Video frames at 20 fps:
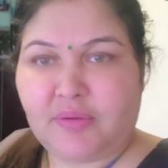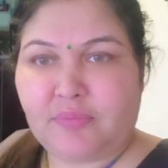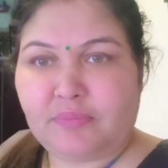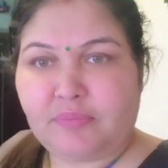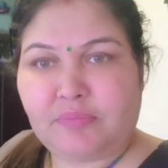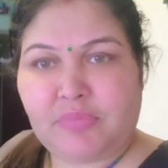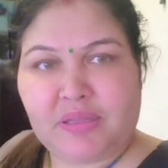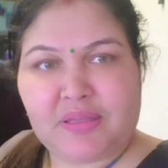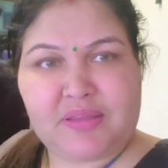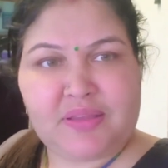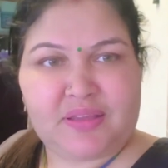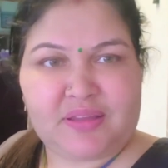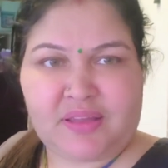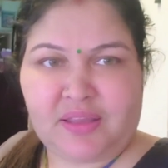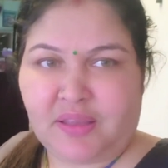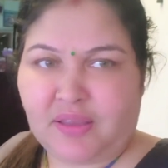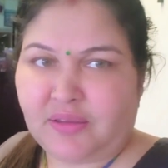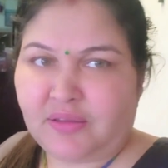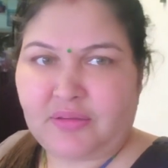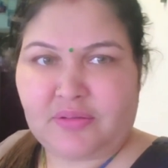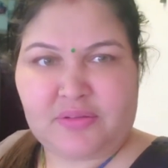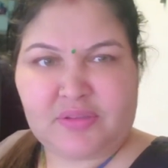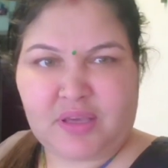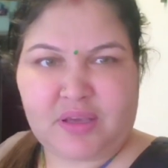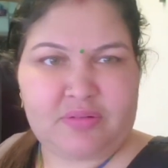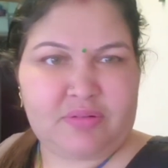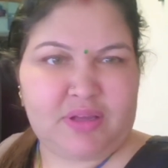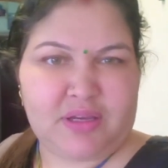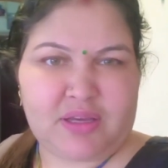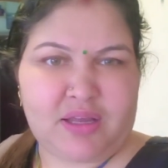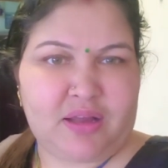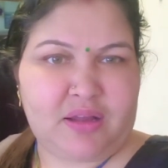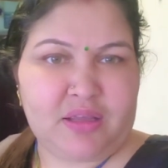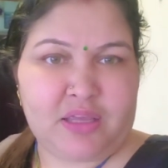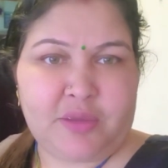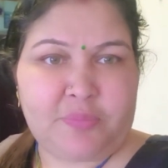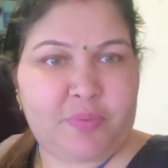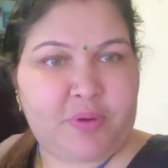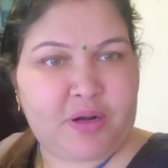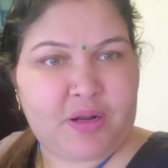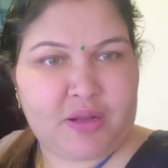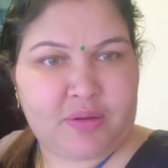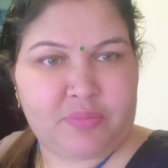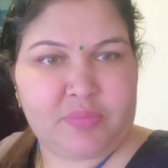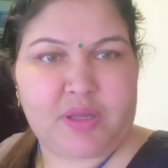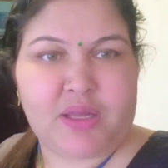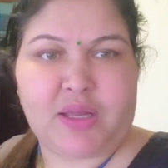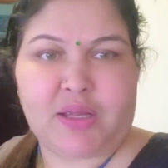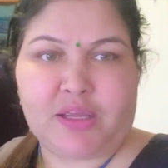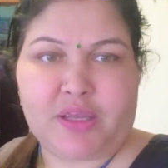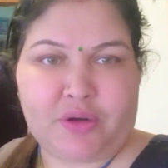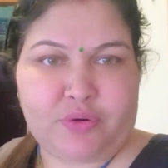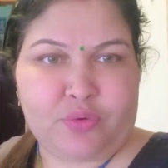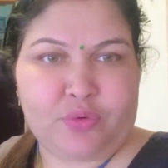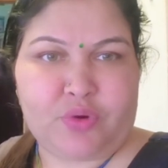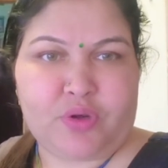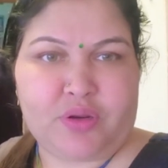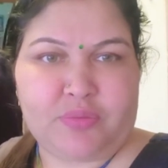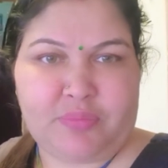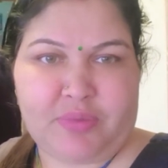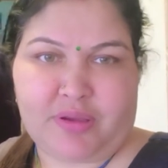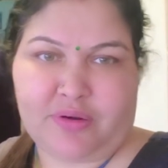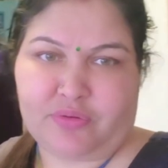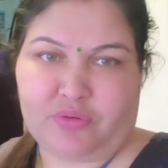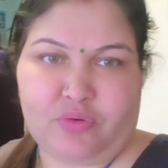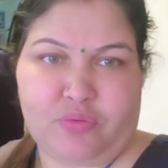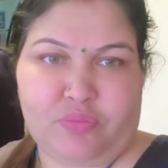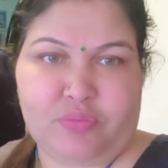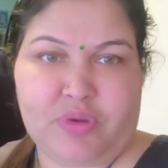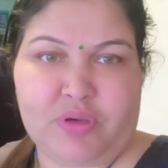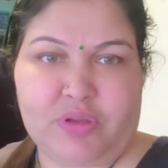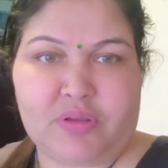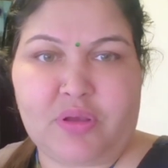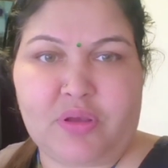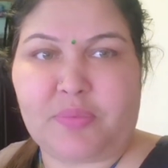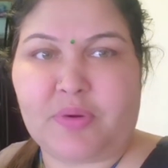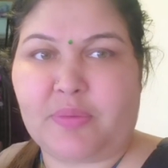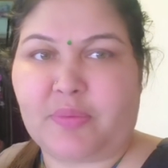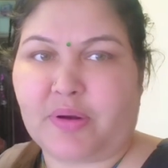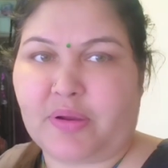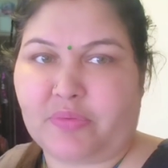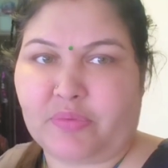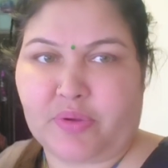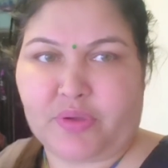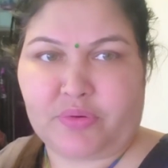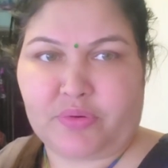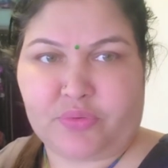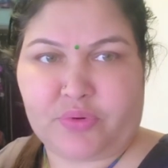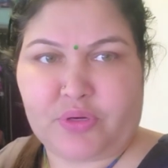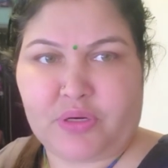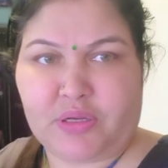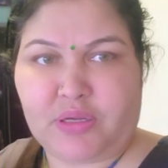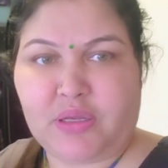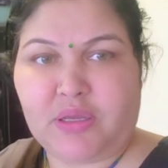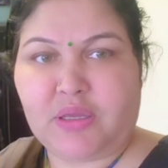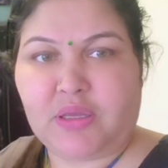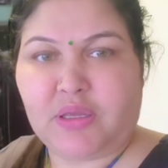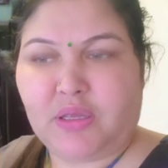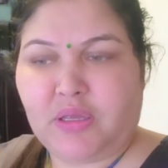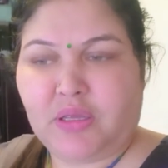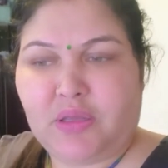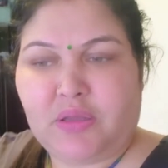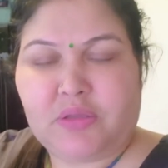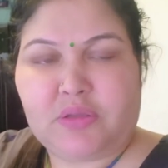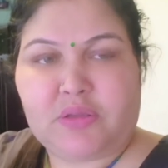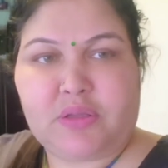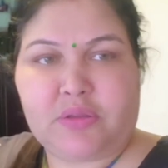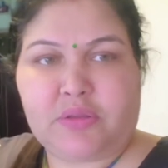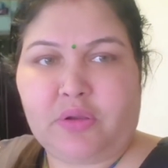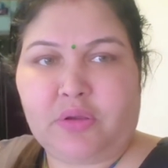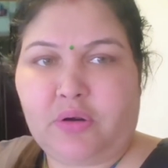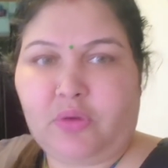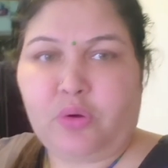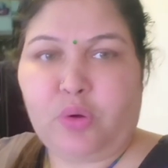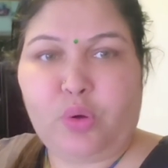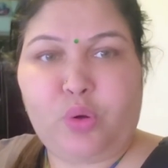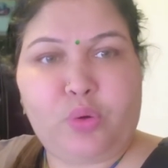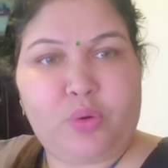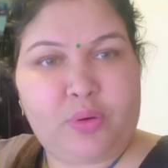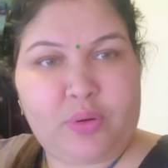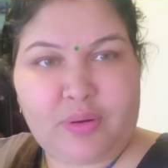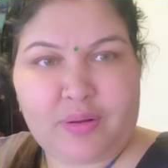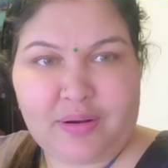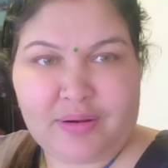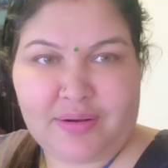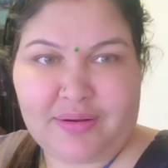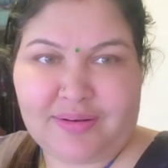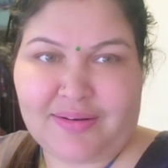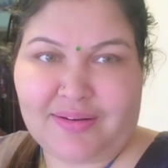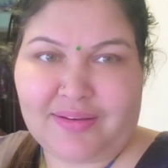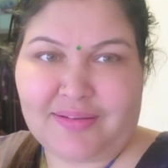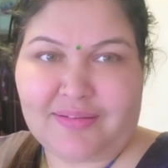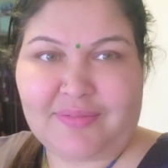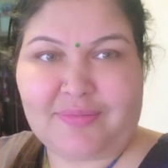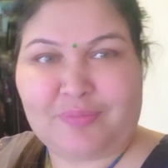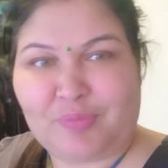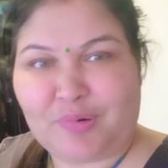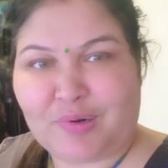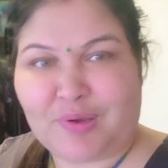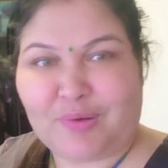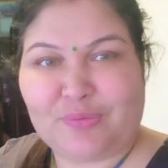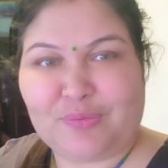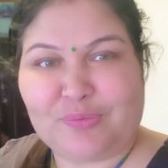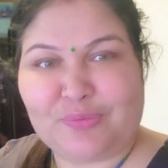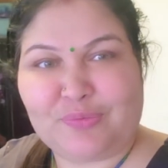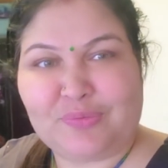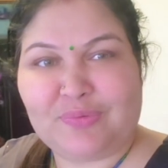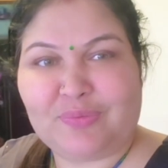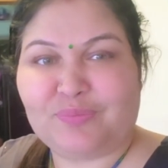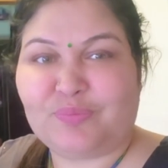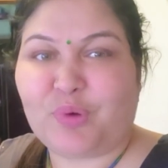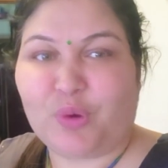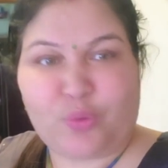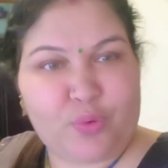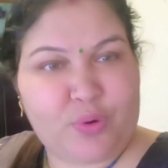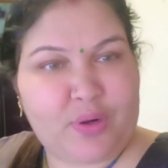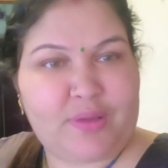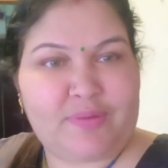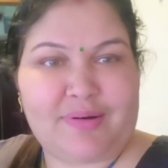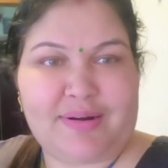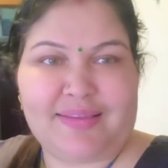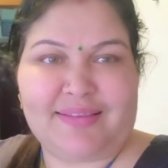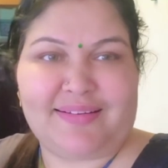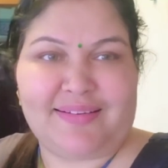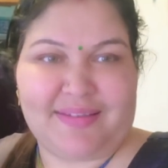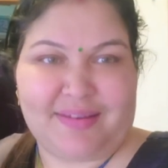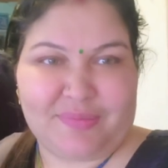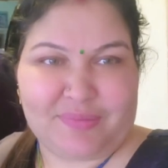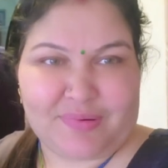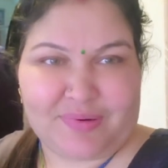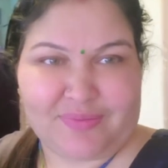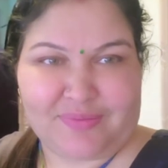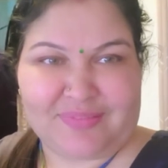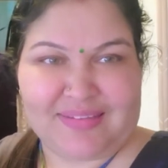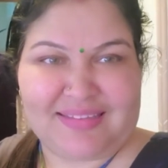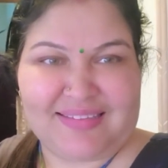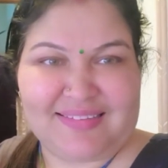बच्चे तो चावला खाएंगे पर हम खाएंगे रोटी मैं सोमवीर जी अपने बनाऊंगे रोटी तो चलो कड्डी ने बनाऊ हूँ पकौड़े वाली कड्डी बनाऊंगी